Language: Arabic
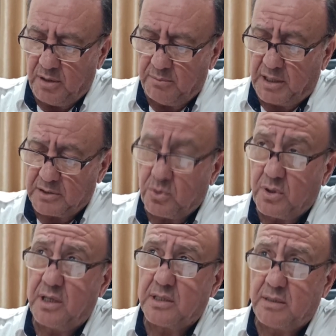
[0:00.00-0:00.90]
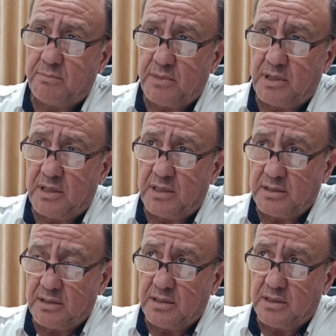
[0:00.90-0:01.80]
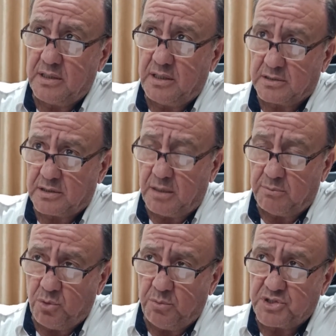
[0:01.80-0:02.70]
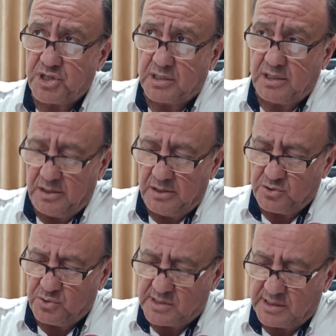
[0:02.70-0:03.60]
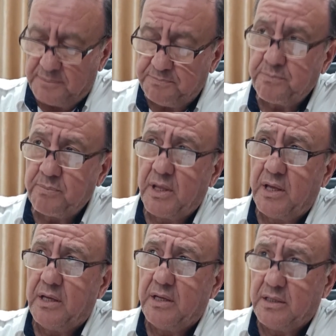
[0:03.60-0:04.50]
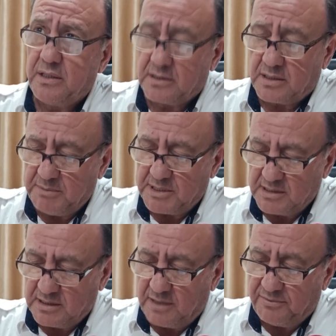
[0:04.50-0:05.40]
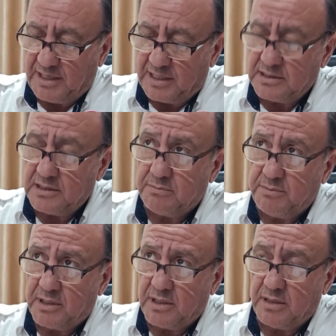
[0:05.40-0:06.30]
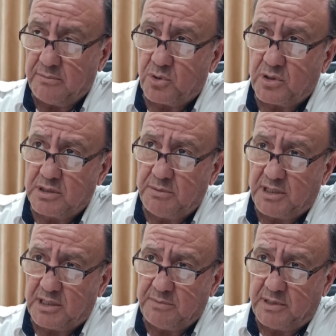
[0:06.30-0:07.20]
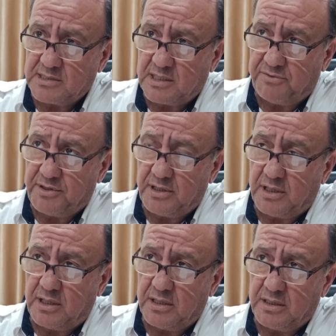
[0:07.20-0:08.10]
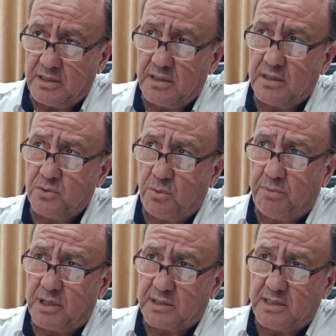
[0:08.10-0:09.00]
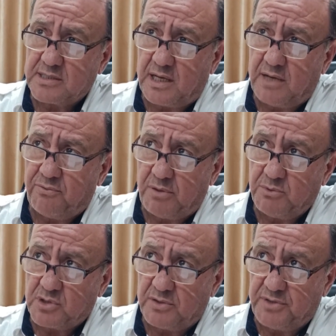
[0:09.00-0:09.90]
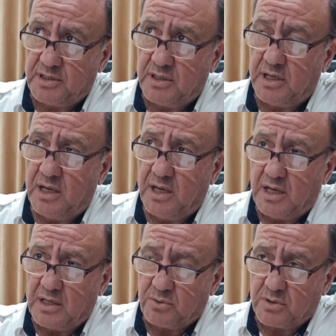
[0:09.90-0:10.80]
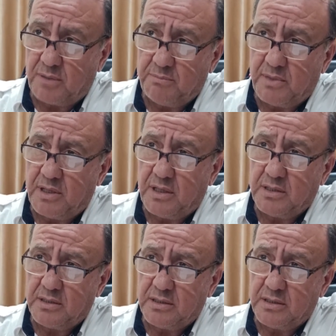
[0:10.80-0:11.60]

وبعضها تم إعطابه بشكل جزئي آه، تم استهداف العديد من آه، مقدمي الخدمة الإسعافية آه، ضباط الإسعاف والمسعفين حيث تم